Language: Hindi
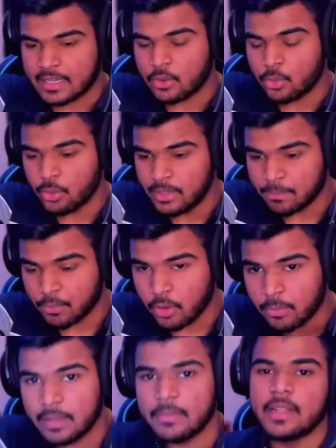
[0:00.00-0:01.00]
कोई
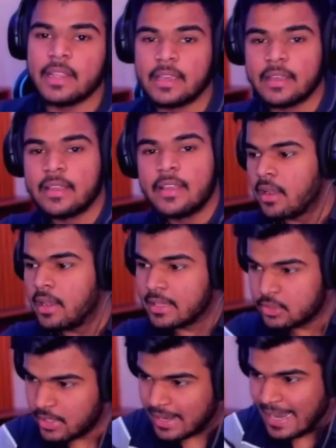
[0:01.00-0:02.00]
प्रॉब्लम ही नहीं है
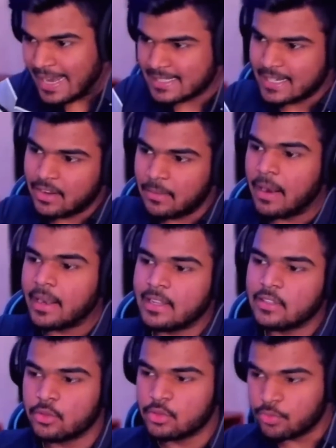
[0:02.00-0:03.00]
लेकिन जो ये राइट साइड वाला पार्ट है ना
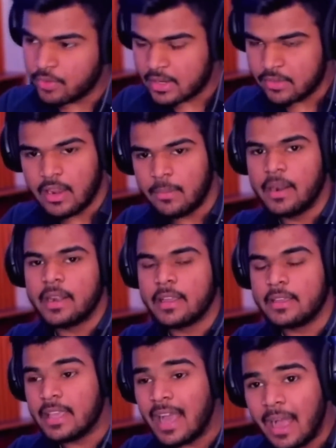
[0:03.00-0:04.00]
जो जो वर्क वाला पार्ट है
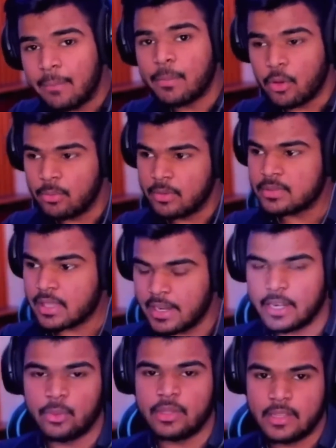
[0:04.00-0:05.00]
यहाँ पे प्रॉब्लम्स
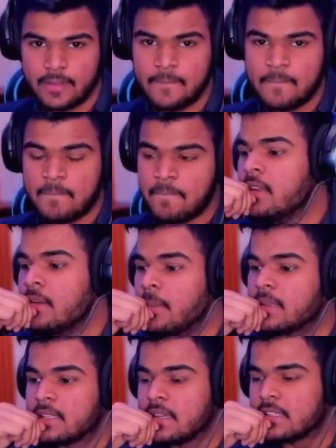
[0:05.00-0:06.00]
क्रिएट हुई थी
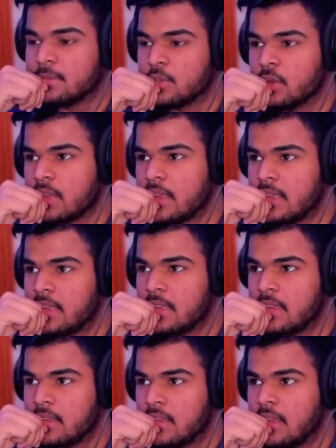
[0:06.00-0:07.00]
बस इतना समझो कि
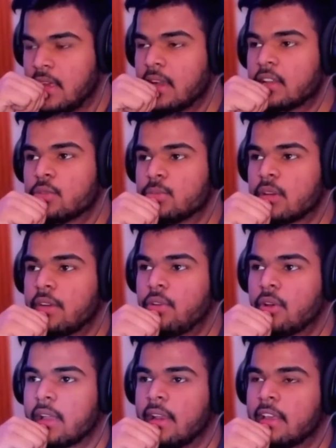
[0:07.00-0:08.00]
अगर तुम काफ़ी
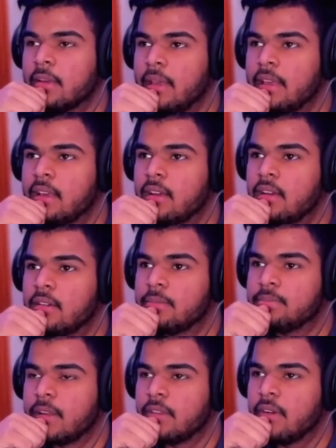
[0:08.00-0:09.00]
लोग कह रहे हैं कि भाई
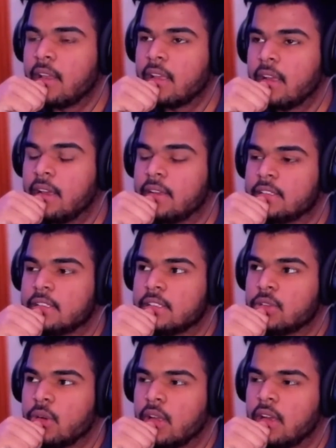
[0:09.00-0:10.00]
परिवार का
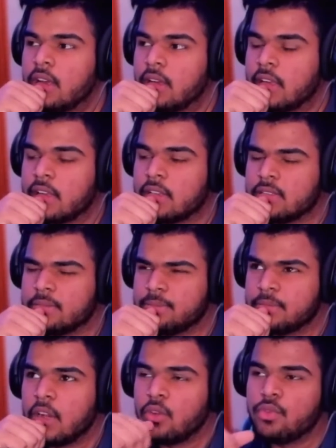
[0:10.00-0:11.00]
थोड़ा अगर
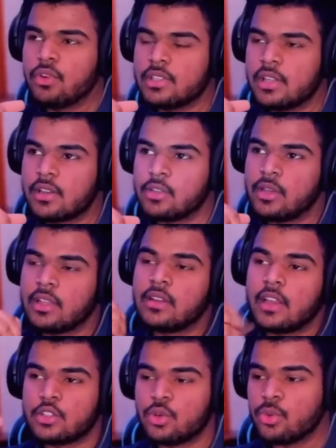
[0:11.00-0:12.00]
डाउनफॉल चल रहा है तो क्या
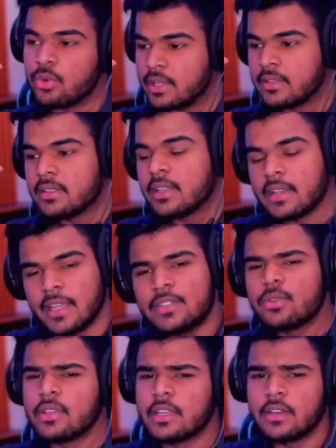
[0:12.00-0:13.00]
घर छोड़ दोगे नहीं
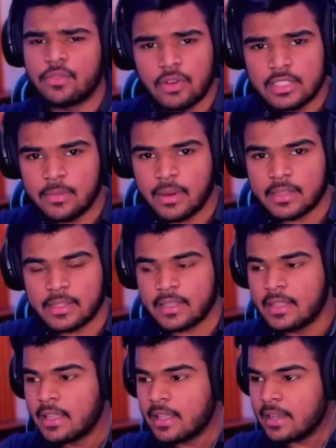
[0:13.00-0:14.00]
छोड़ देंगे ऑफकोर्स ये बात है
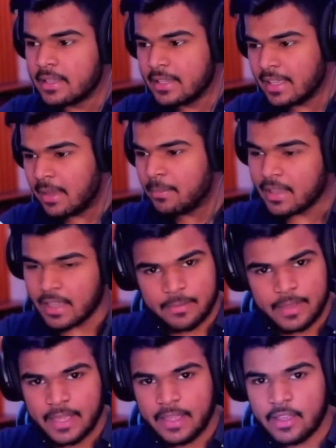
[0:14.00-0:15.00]
लेकिन यहाँ पे घर
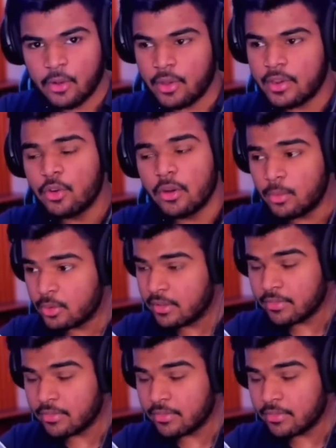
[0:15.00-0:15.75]
भी है और वो हम लोग के लिए